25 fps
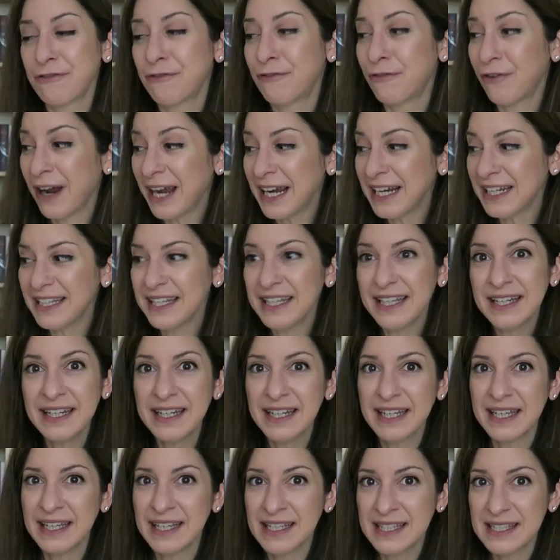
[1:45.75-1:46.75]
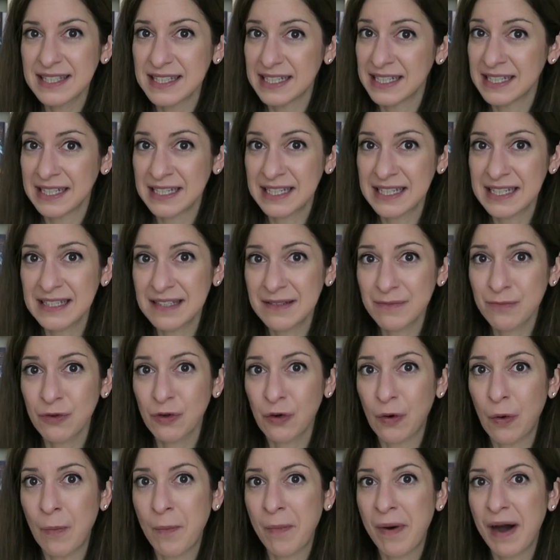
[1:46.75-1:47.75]
Franklin ist in diesem
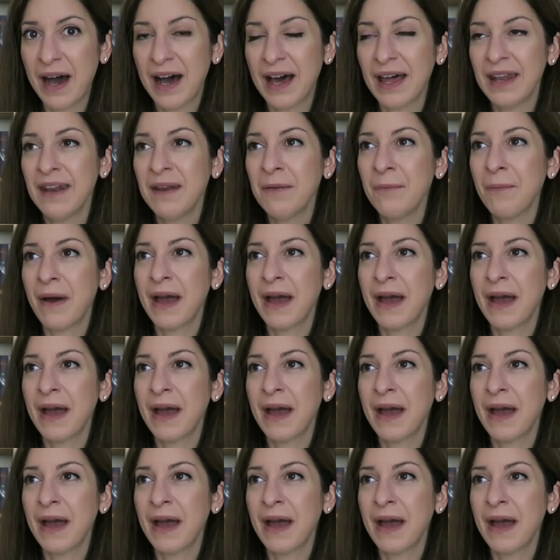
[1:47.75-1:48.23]
Roman